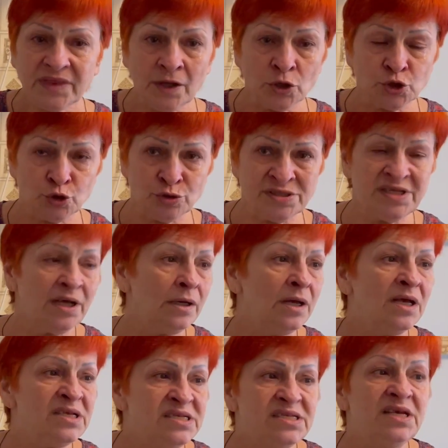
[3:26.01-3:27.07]
Что
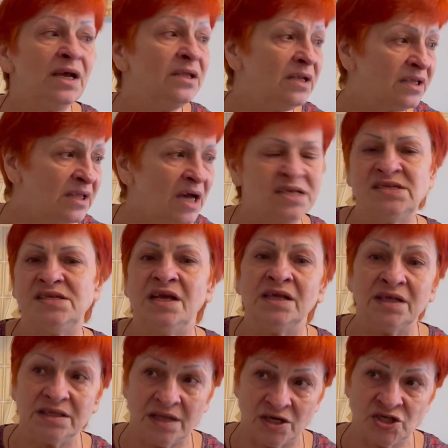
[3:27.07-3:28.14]
стены, да,
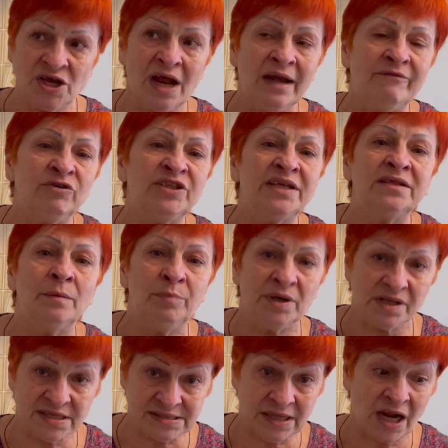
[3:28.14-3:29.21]
стены дрожали, вот это
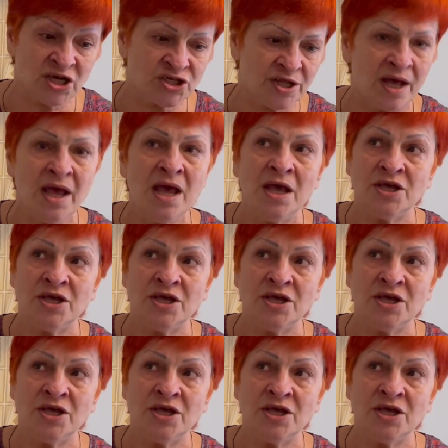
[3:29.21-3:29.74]
было страшно.